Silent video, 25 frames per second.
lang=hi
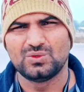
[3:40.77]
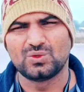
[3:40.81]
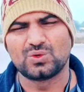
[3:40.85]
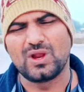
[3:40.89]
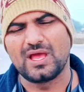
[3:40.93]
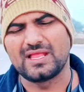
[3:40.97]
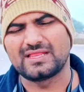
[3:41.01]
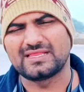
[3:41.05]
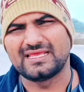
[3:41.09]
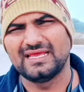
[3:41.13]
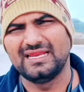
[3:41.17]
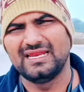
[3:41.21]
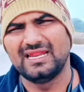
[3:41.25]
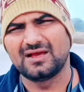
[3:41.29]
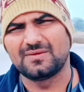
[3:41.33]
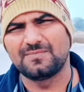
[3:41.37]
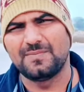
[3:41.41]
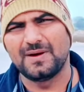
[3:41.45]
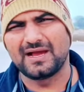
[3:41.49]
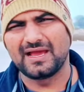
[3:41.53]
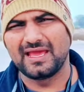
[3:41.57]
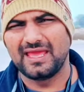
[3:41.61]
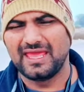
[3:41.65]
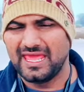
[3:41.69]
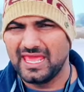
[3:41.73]
तो रात के
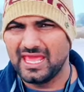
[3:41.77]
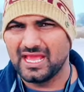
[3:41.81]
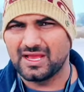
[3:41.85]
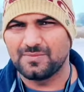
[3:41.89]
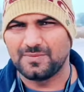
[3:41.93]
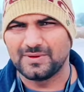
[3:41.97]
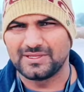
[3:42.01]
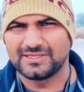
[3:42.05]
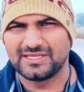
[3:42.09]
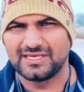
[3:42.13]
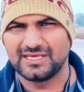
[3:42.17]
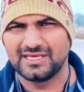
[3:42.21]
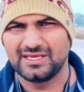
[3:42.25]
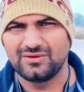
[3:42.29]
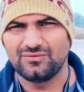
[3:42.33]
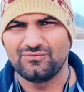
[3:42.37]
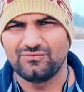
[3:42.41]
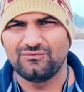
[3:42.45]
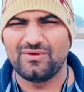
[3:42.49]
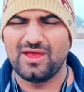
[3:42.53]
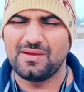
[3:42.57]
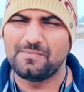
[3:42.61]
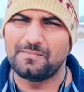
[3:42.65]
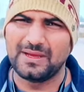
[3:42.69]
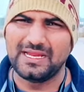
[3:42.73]
लगभग एक बजे
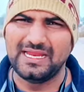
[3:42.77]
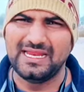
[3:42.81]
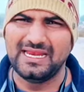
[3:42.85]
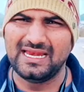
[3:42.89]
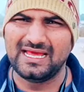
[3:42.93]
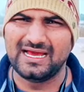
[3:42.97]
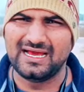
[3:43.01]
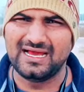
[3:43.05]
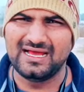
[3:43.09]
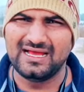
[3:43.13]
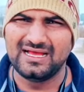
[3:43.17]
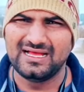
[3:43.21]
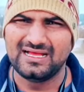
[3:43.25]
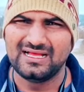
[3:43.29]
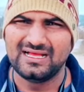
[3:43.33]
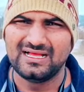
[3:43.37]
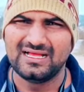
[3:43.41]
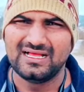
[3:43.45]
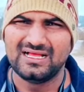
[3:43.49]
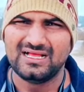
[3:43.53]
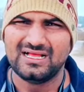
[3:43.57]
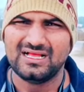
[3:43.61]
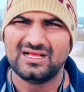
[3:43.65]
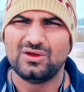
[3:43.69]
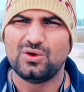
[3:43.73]
वह महिला
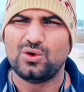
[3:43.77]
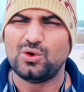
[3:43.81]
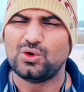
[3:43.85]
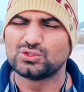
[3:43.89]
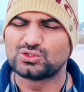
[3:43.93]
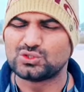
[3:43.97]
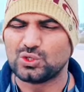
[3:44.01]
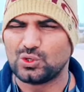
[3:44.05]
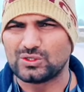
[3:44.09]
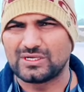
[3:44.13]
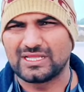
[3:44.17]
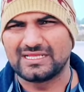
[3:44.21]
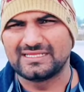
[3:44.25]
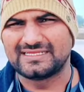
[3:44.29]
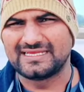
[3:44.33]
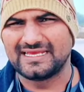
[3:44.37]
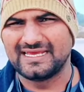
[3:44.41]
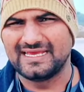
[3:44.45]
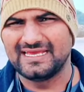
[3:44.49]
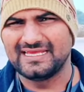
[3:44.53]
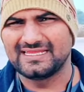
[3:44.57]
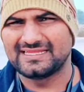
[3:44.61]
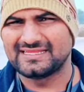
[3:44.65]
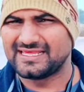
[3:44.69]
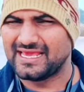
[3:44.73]
उस होटल
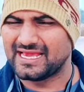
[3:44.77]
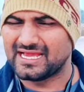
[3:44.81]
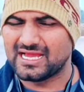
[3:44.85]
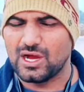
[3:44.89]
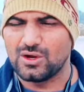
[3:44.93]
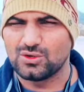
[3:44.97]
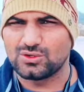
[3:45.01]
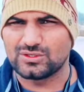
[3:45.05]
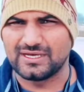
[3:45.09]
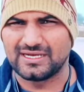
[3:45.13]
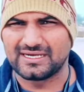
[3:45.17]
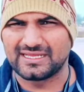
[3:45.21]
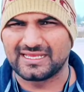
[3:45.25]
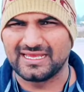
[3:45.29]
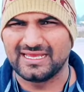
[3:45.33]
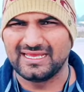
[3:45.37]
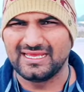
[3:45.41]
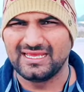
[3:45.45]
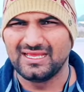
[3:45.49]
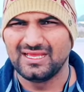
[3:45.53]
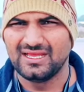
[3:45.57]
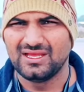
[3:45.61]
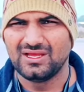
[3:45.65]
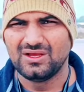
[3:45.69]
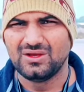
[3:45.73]
से चेकआउट
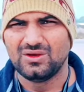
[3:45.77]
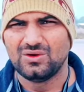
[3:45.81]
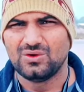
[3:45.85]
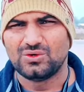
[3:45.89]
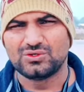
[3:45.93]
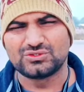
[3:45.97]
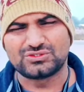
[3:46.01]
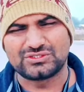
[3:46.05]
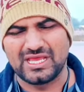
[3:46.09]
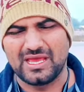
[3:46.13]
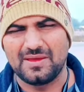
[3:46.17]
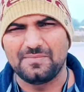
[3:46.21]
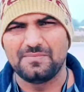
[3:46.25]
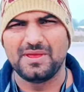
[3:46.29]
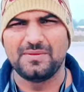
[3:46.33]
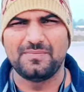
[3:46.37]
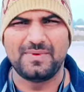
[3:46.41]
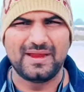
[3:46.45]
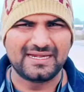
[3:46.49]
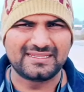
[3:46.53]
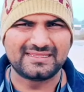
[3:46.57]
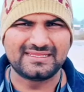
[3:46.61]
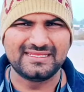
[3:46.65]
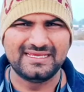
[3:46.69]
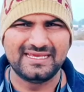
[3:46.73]
करके उस कैब में
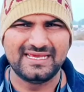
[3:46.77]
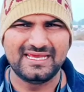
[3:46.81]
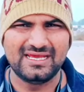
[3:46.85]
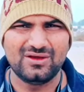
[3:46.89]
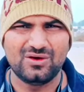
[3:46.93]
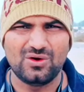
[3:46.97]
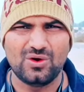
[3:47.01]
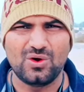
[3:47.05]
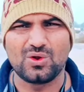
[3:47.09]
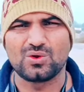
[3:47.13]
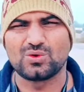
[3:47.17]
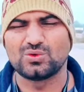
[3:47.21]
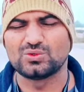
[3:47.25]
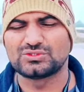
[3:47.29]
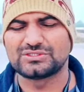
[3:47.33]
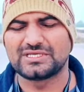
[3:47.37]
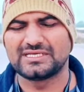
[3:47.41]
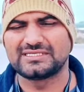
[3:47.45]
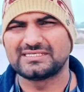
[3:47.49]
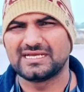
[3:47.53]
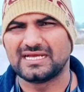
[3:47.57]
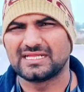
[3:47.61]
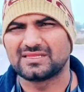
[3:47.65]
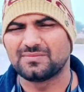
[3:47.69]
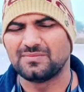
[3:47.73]
बैठती है और
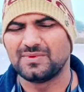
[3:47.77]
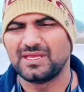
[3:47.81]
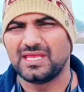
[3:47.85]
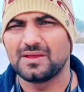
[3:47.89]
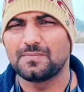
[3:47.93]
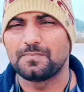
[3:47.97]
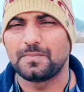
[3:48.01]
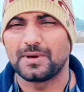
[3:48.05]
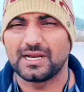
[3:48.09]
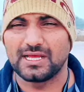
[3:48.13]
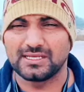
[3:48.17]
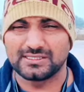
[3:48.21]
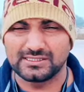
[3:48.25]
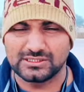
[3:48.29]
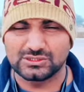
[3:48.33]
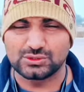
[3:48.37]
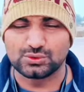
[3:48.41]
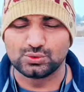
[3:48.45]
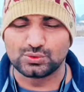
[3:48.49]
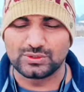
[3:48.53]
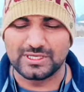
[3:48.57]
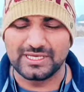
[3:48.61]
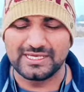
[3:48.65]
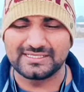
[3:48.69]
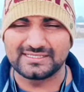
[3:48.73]
उसके साथ में एक बड़ा सा
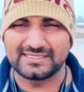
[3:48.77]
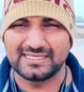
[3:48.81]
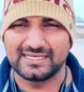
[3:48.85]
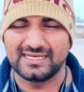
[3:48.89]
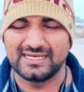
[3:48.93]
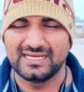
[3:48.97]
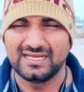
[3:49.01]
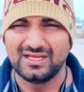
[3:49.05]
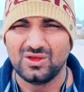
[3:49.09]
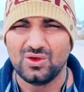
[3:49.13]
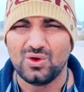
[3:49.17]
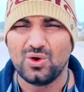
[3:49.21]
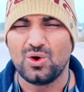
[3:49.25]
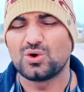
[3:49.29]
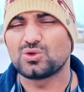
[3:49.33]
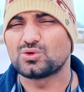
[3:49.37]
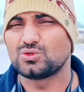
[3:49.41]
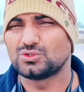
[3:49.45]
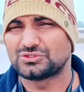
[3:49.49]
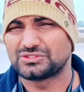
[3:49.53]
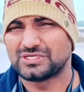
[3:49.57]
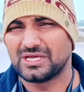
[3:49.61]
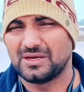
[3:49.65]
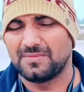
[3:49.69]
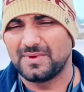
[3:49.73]
सूटकेस था और
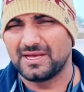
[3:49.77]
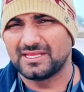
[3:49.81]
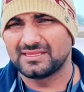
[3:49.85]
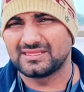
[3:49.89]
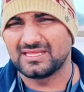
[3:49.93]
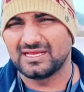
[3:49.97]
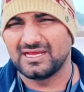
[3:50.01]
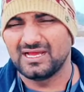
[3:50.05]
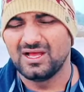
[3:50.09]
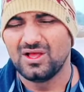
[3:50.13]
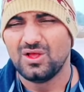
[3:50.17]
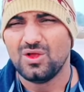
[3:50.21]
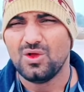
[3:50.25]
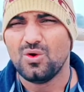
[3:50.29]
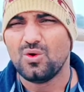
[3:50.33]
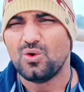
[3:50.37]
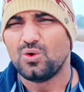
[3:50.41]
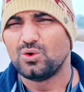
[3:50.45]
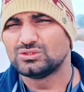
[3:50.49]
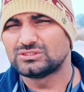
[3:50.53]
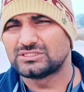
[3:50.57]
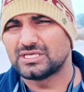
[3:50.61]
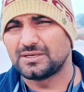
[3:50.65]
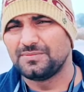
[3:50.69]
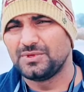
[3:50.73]
कुछ सामान था
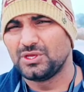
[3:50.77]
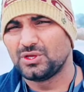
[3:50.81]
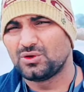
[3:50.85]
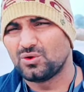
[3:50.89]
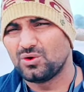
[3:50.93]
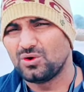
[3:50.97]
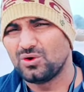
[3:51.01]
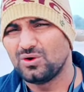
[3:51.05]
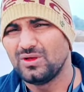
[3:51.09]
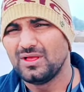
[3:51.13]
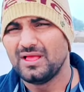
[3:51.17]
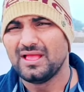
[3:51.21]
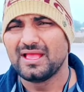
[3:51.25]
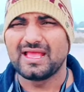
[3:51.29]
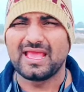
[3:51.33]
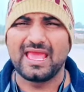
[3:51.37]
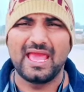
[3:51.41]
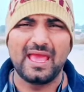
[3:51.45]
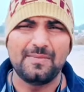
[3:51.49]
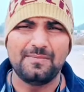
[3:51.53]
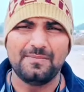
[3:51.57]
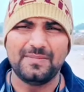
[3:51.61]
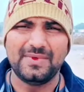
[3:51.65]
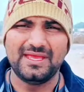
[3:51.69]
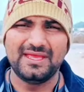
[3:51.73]
उन सभी को
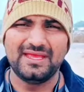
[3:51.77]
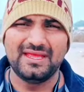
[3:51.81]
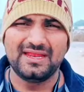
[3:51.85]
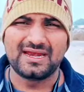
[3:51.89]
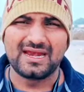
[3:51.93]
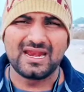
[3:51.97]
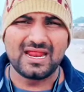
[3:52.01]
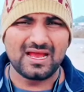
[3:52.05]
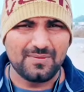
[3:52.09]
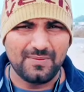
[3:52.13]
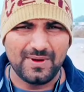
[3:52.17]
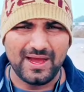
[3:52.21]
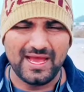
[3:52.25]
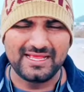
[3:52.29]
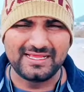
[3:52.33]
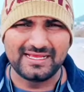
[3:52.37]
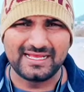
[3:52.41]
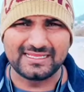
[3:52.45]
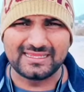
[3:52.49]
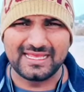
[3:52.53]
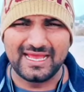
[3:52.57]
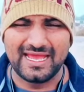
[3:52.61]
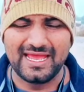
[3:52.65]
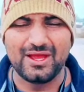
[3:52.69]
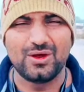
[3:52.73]
कैब में रखवाया
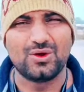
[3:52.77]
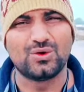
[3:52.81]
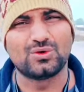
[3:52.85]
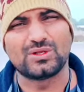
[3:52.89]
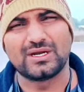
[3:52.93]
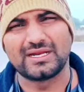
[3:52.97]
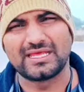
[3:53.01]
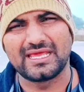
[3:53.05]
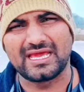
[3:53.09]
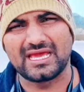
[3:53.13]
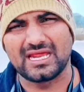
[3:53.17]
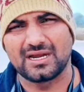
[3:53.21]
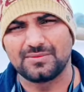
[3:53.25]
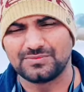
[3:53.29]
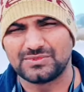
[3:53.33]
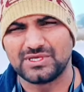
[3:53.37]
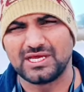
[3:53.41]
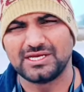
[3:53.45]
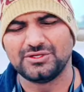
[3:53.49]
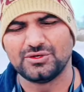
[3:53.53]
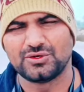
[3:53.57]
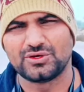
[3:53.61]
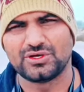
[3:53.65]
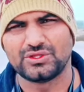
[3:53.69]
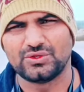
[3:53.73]
जाता है होटल के
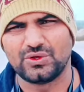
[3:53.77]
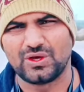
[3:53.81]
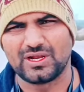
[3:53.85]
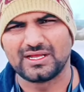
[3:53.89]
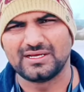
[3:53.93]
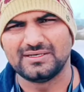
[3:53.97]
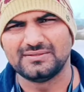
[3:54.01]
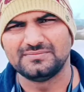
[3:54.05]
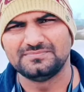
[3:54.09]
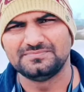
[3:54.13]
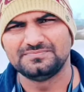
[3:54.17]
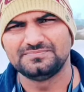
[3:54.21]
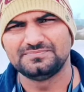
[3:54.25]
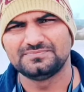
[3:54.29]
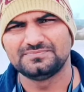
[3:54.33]
कर्मचारियों के द्वारा